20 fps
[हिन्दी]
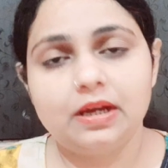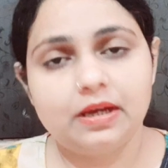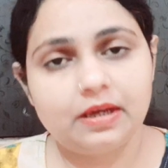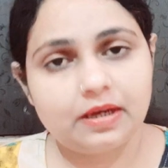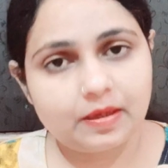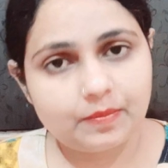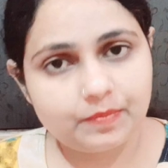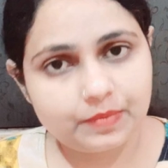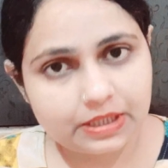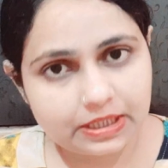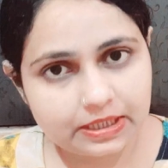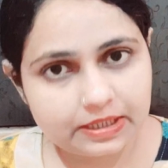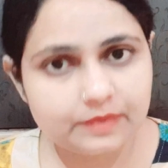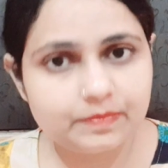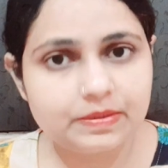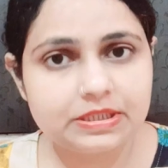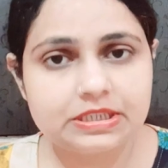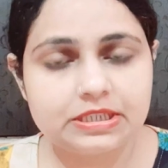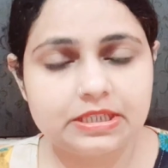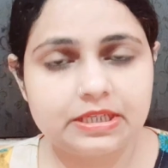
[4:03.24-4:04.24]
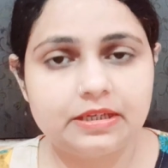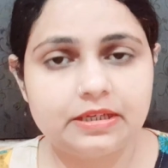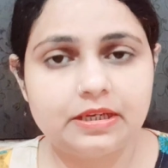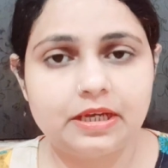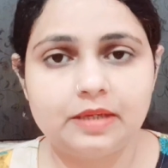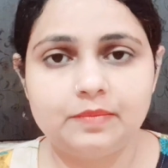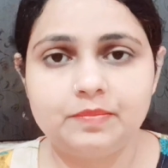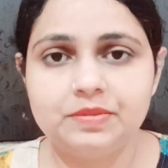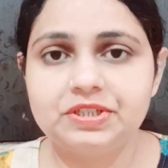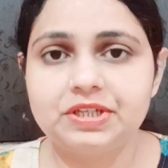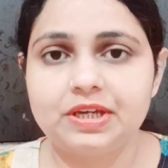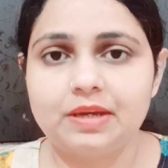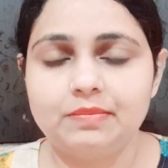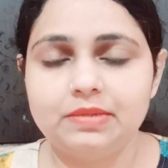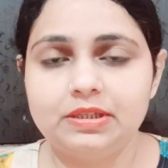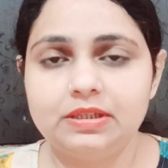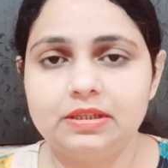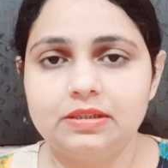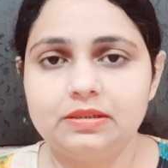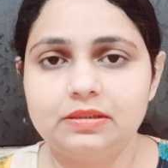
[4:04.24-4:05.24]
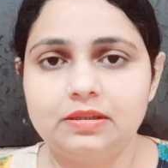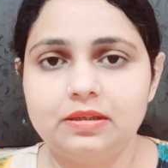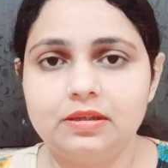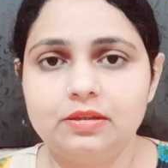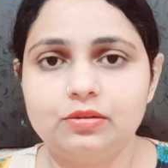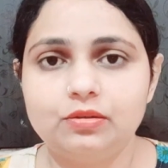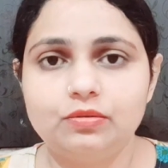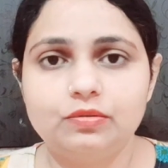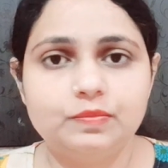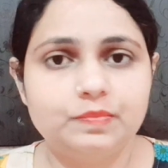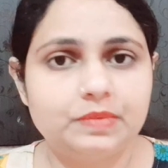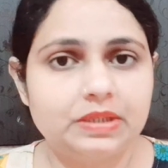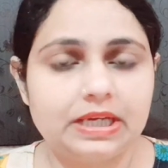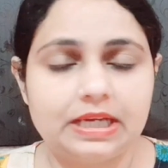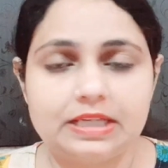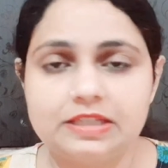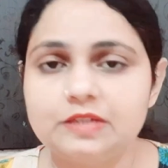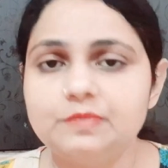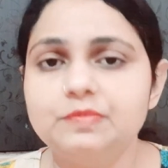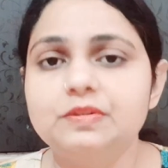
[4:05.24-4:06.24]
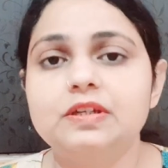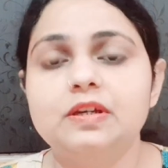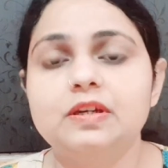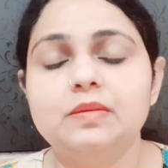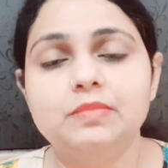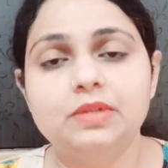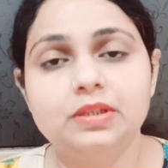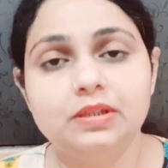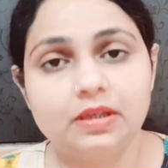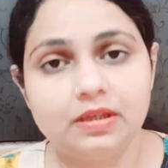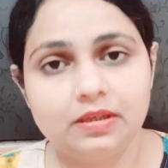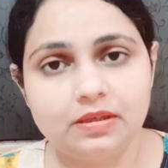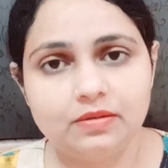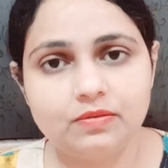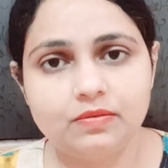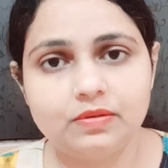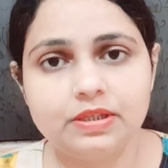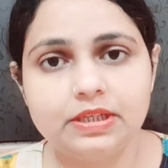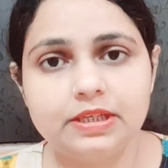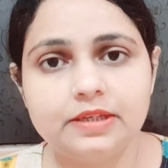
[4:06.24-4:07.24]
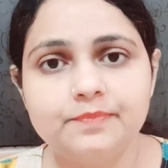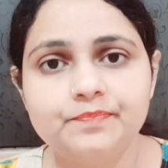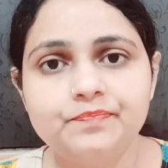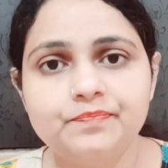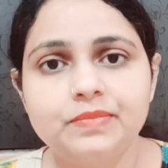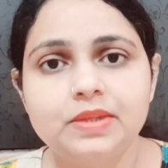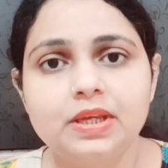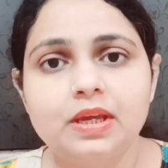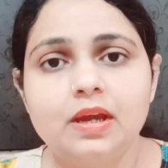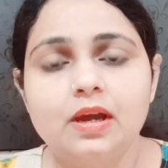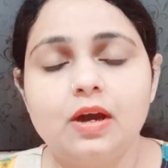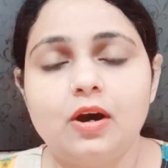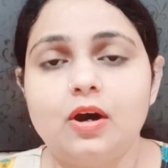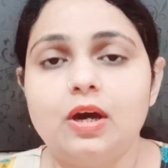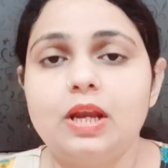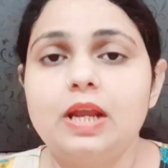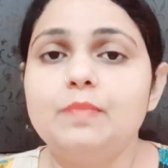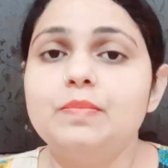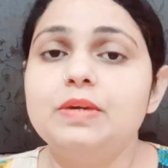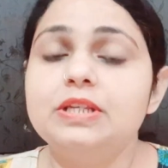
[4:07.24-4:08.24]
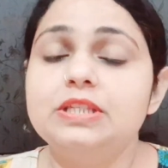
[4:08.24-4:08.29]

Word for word: अगर आप डेली बच्चे की डाइट में शामिल करती हैं तो उसमें कैल्शियम की कमी नहीं होगी और आप